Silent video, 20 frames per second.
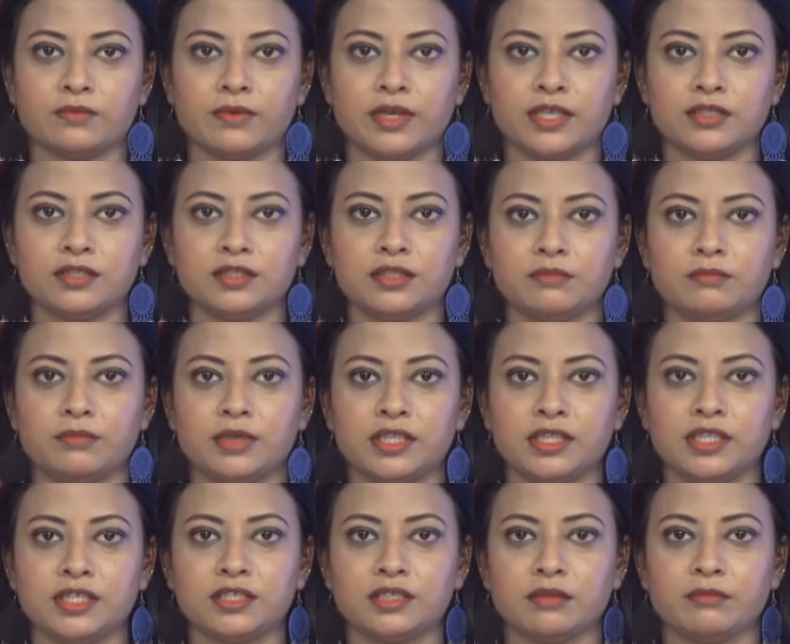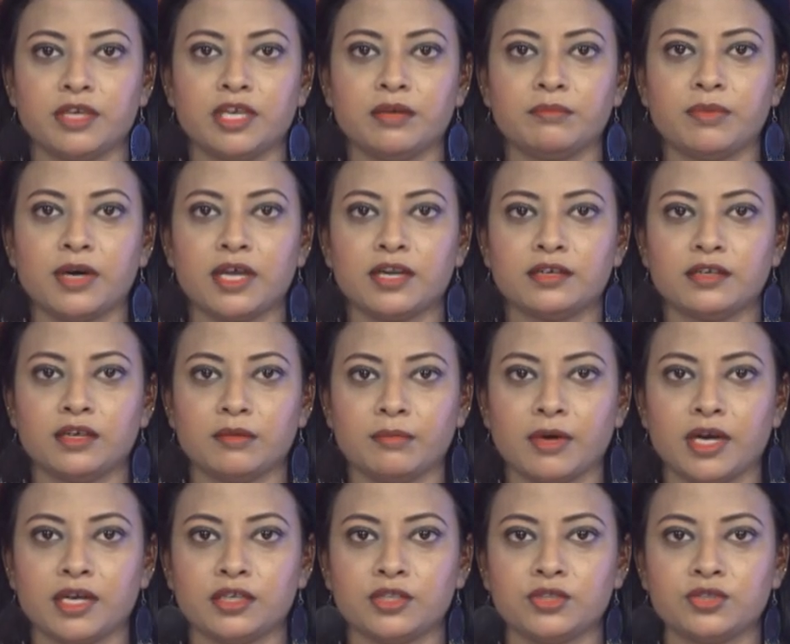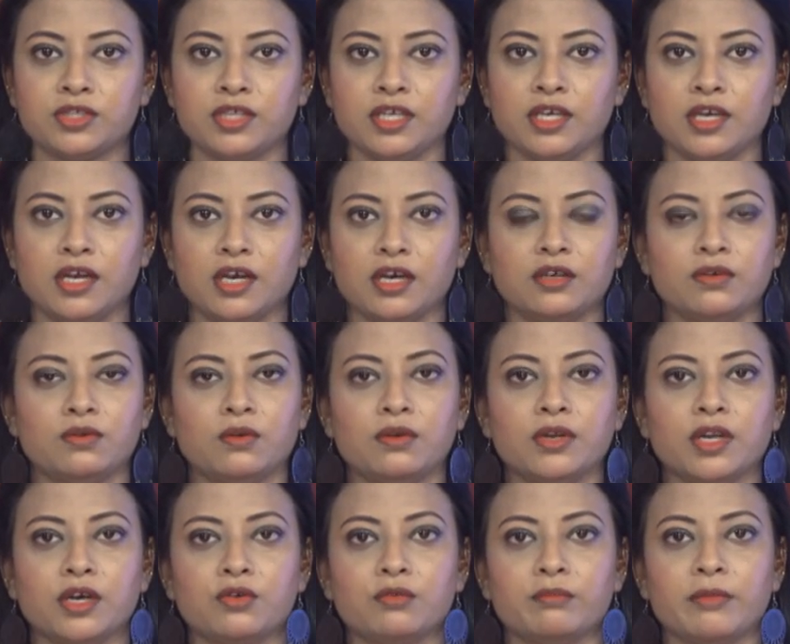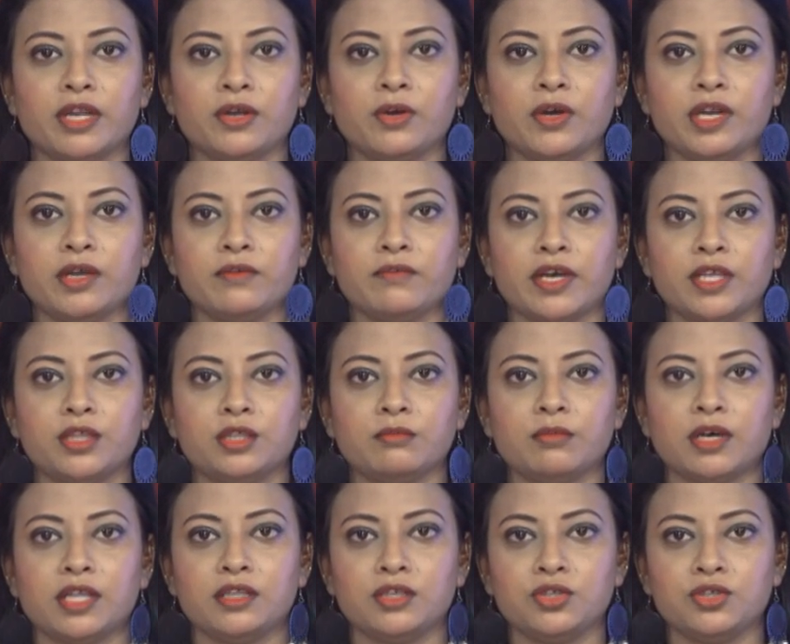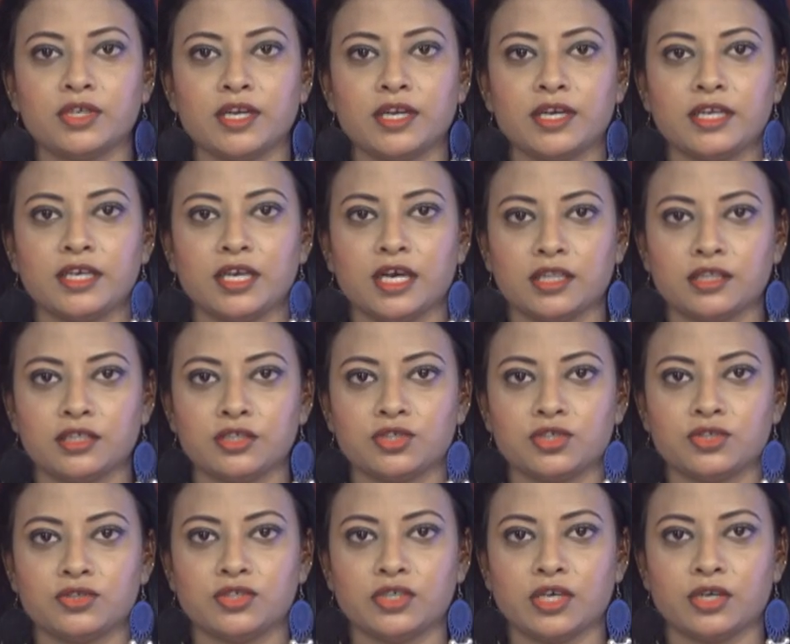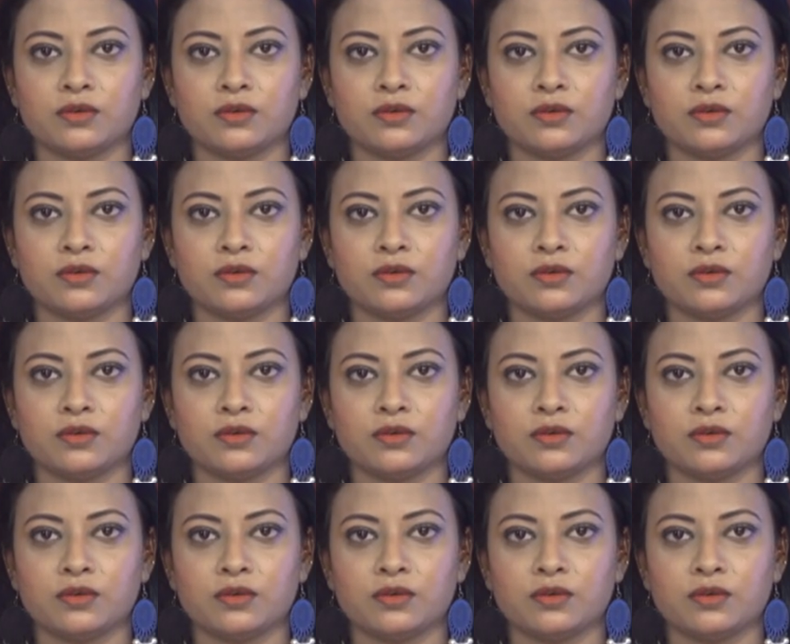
వైద్య సిబ్బంది సమయపాలన పాటించి రోగులకు మెరుగైన వైద్యం అందించాలని ఆదేశించారు